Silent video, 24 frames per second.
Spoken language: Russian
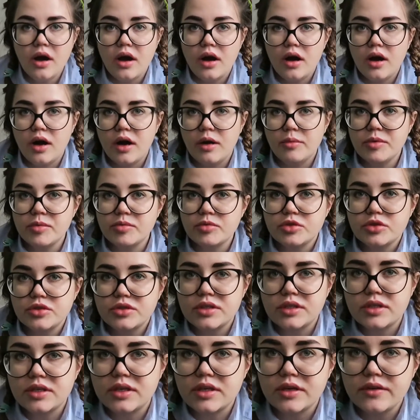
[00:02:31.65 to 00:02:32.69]
а, мне пришлось
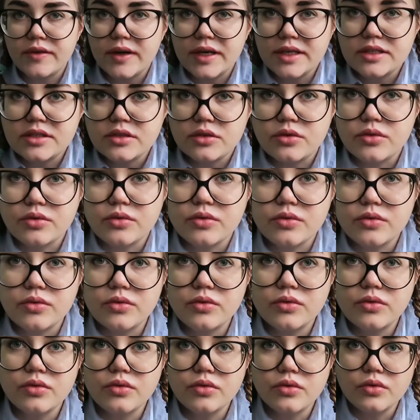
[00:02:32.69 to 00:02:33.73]
открывать это
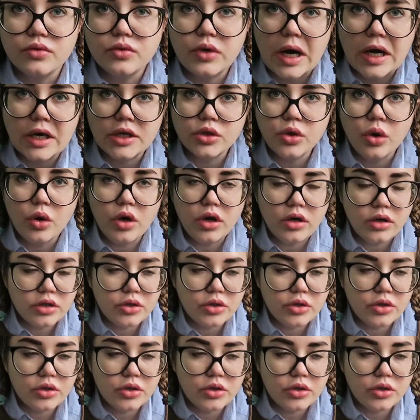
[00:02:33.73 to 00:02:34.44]
окно,